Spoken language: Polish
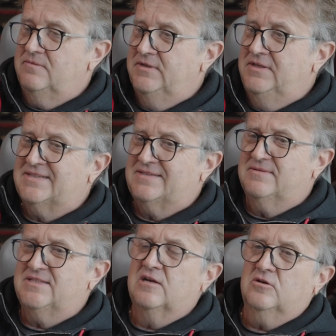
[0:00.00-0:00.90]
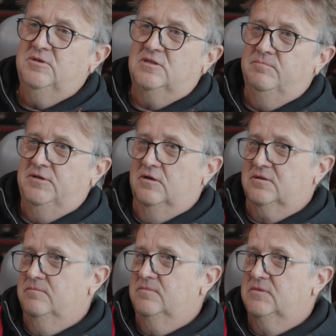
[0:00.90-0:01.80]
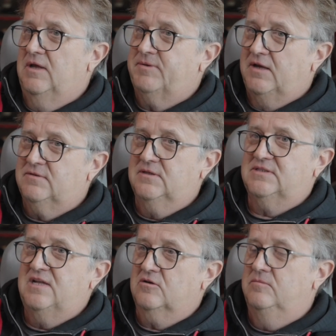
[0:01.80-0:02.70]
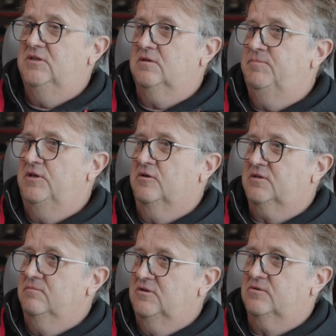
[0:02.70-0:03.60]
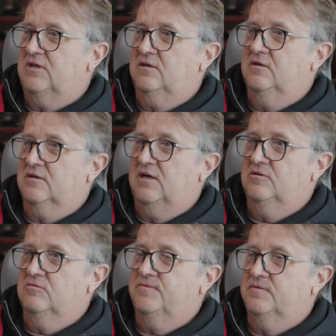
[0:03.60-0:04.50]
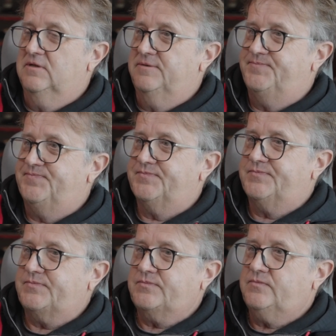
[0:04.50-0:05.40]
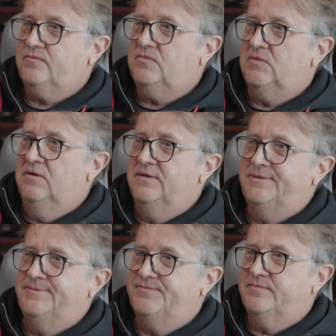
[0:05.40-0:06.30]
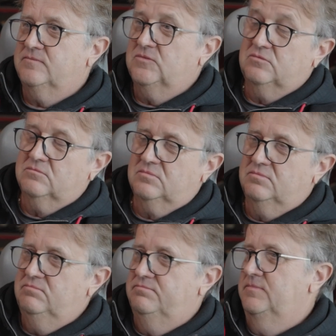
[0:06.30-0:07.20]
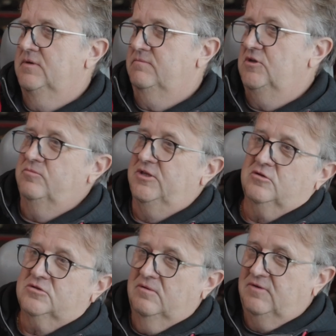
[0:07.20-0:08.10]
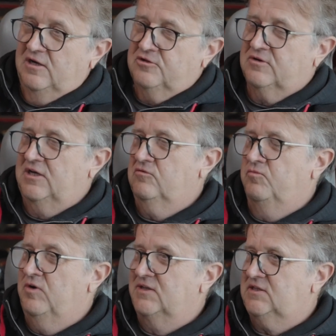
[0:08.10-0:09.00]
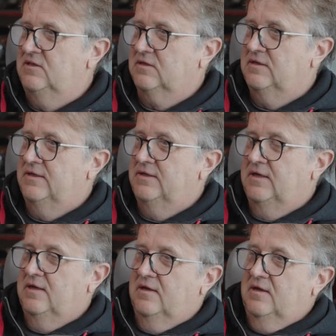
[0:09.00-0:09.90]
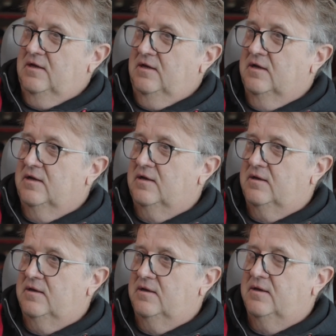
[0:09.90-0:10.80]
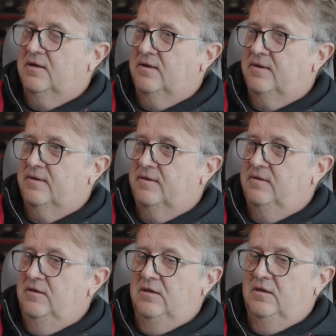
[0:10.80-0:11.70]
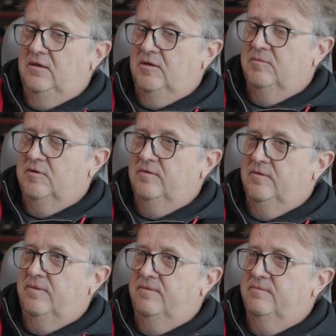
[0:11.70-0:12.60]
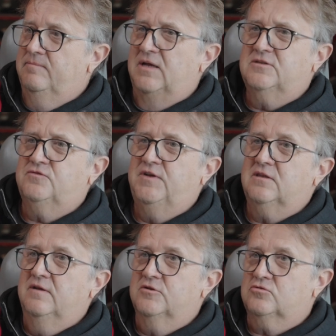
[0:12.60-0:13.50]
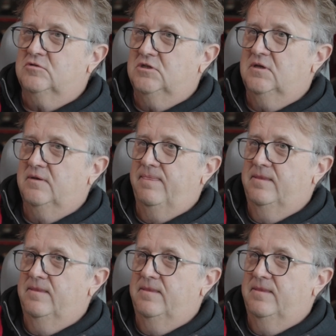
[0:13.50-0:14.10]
Jest znakomitym pilotem. Naprawdę znakomitym pilotem do takich rajdów. E, e, no, nie lubię tego słowa, ale do rajdów płaskich. E, I ma świetne wyczucie.